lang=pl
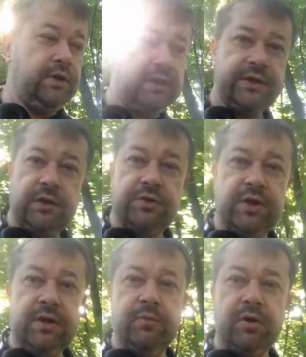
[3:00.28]
to nie dlatego,
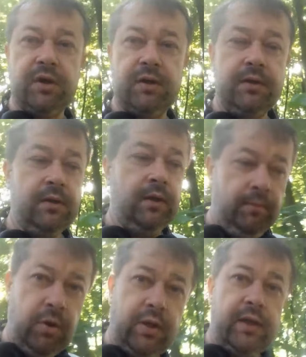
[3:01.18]
że nie mogę.
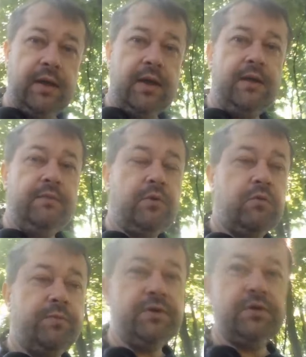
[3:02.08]
Mogę, ale
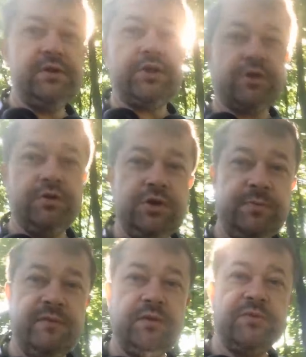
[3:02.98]
mogłoby to zaszkodzić
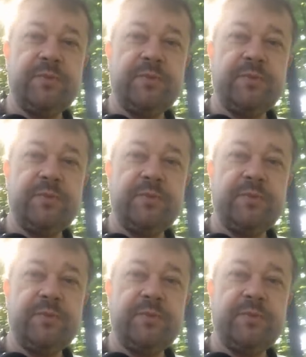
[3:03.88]
pewnym